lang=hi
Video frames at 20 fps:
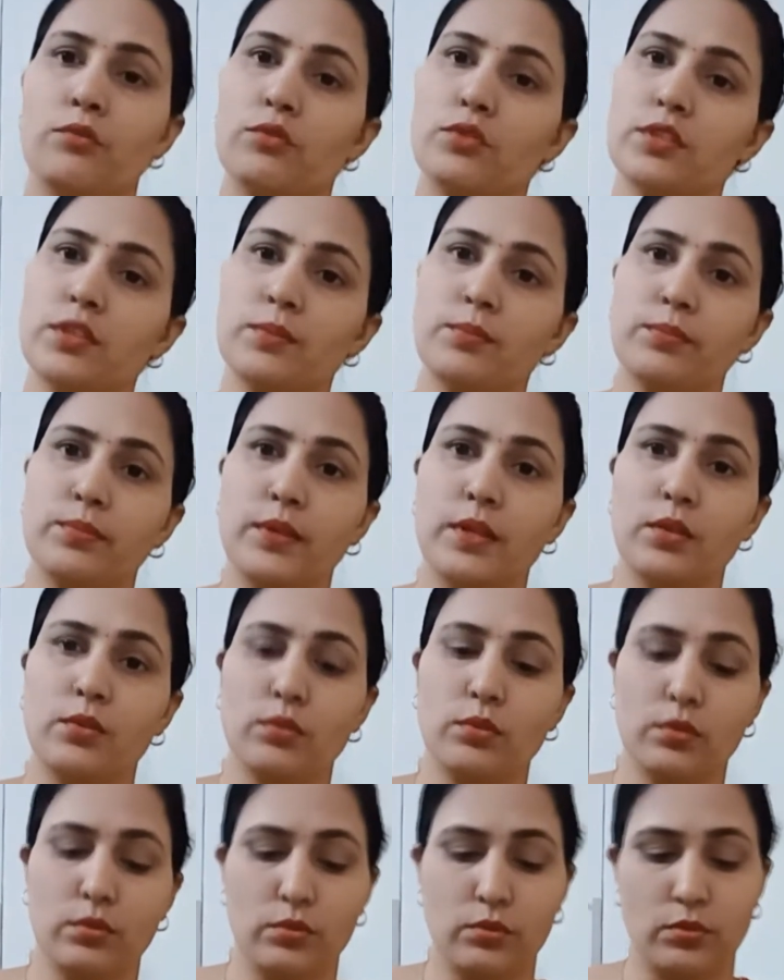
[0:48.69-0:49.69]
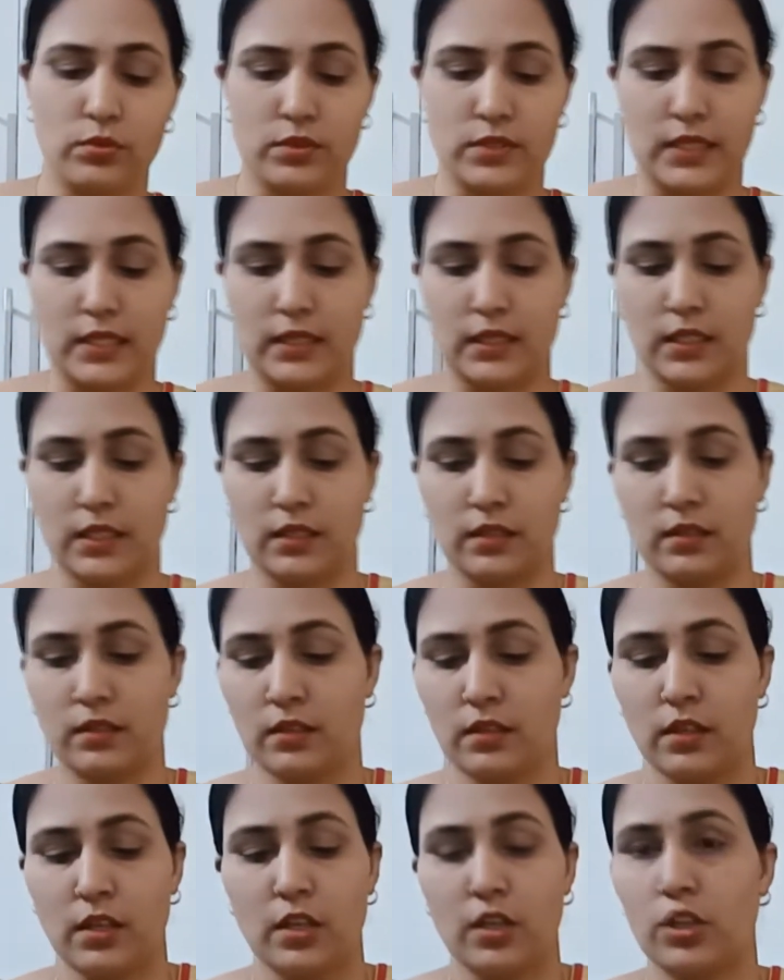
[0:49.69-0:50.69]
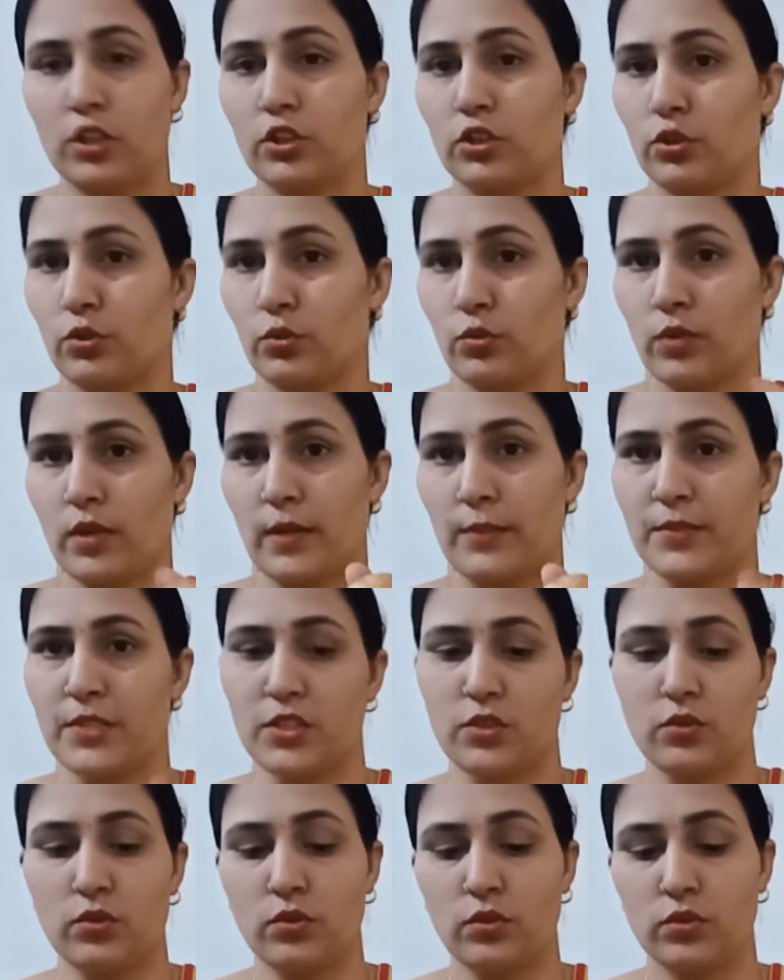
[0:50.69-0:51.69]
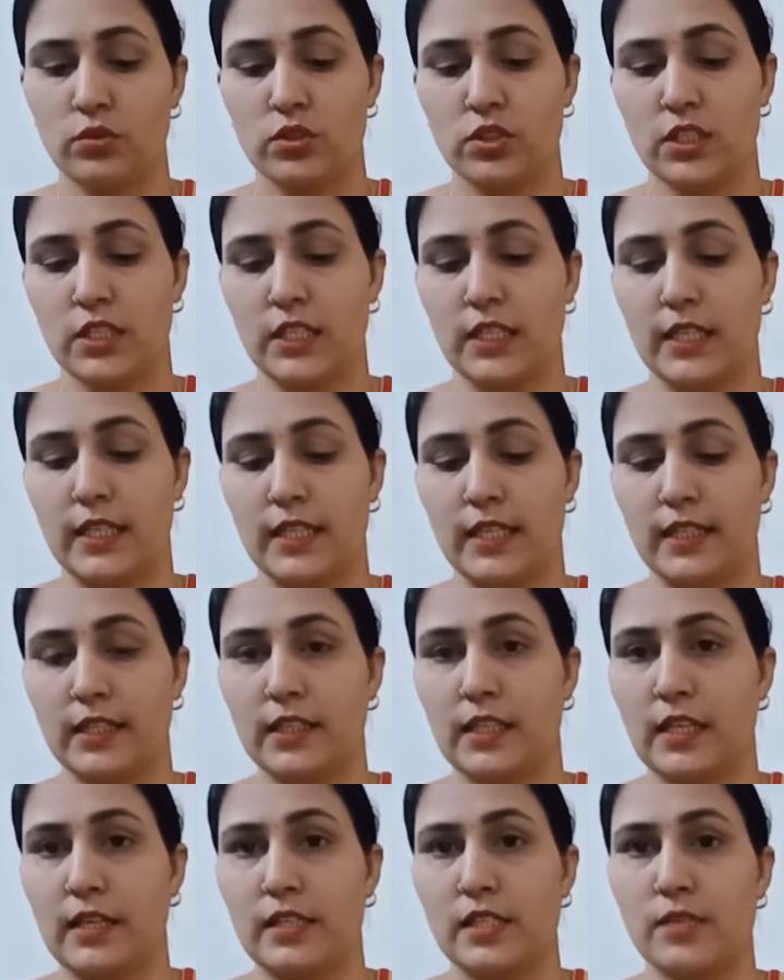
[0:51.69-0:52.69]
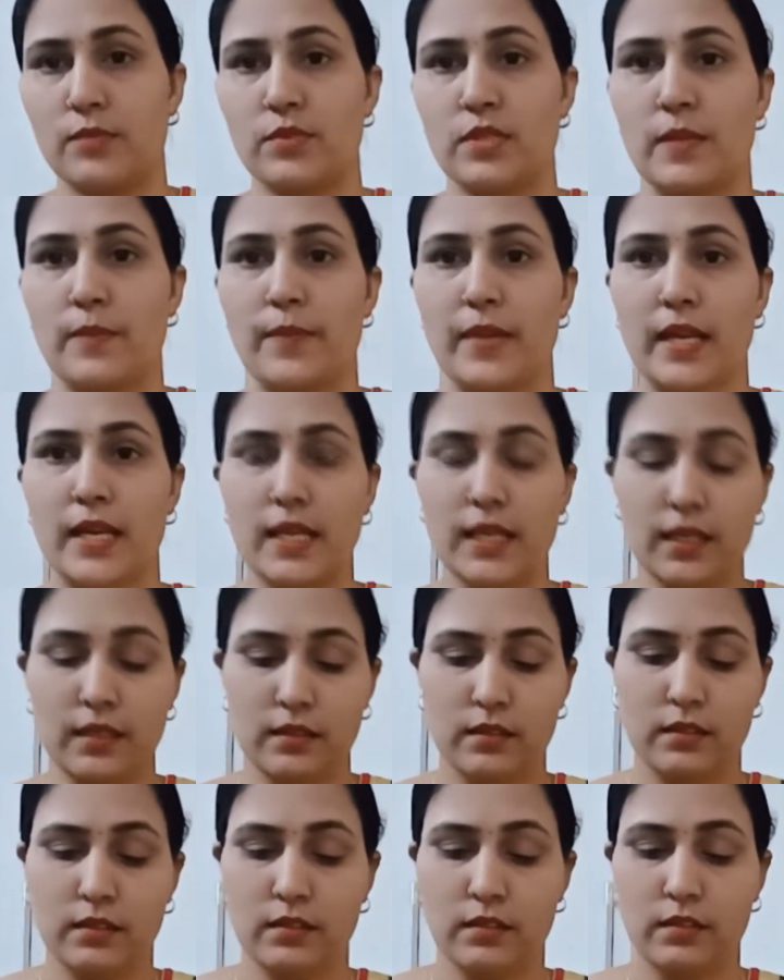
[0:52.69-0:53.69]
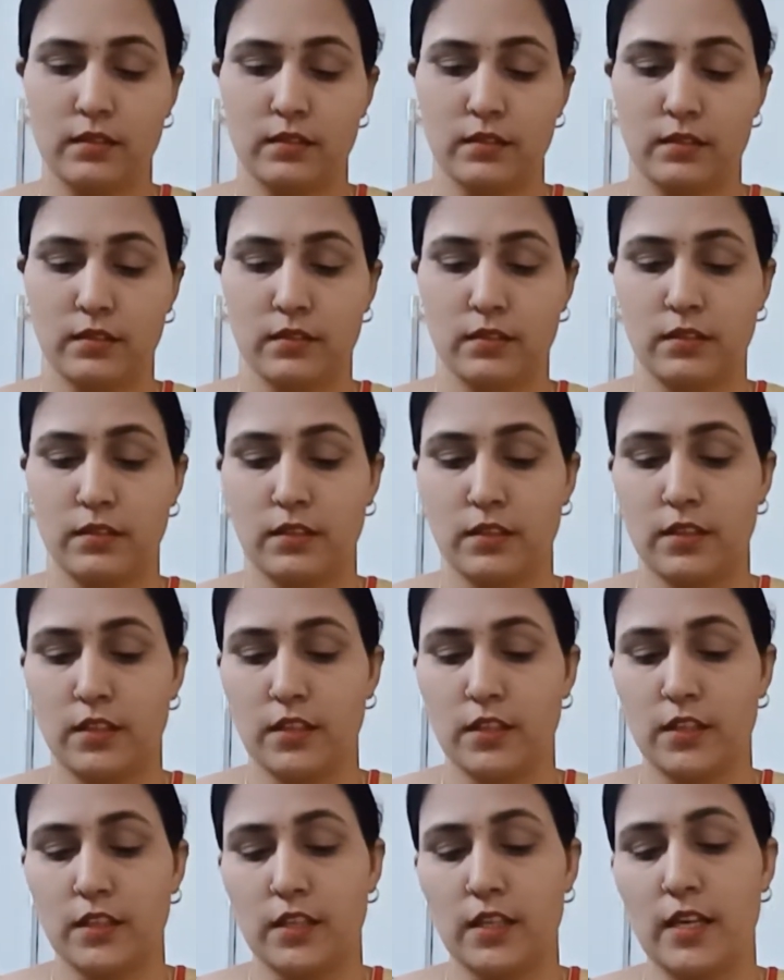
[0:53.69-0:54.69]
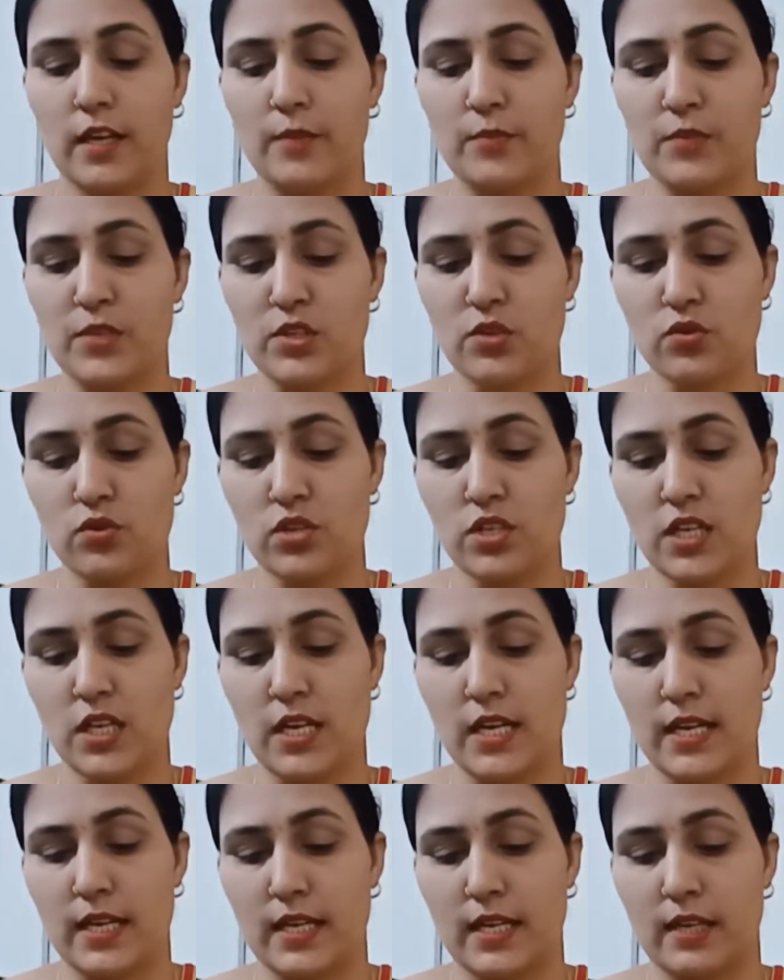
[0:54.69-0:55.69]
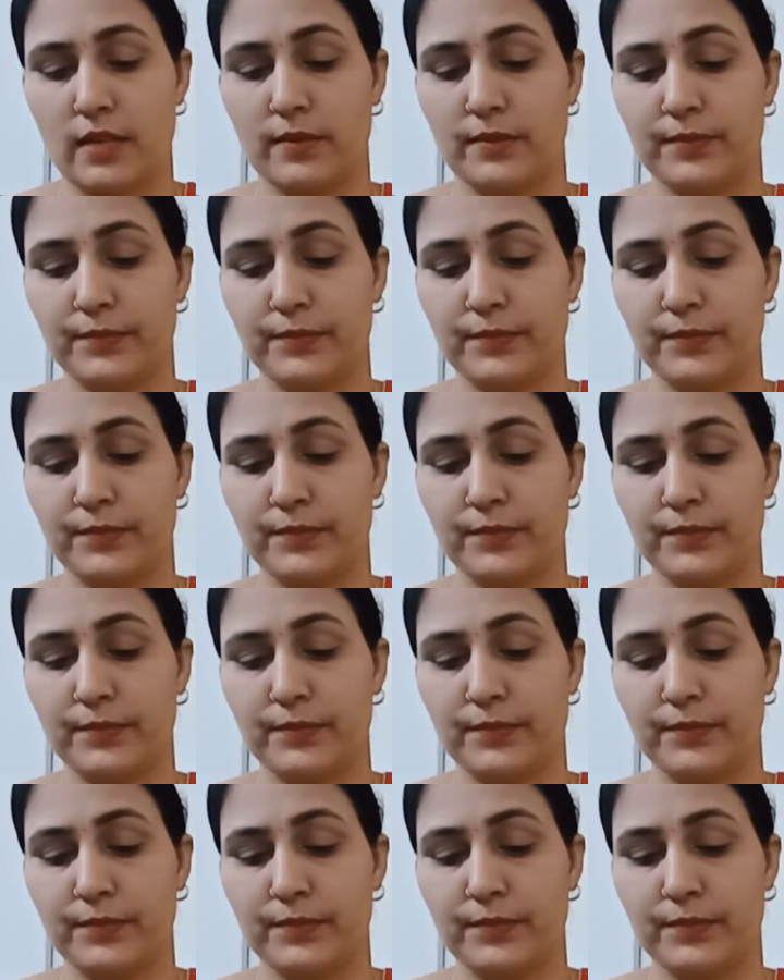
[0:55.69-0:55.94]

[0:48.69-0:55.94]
वो सब बिल्कुल दूर हो जाते हैं तो हम इसको छील लेते हैं सबसे पहले ये हम इसको छील लेंगे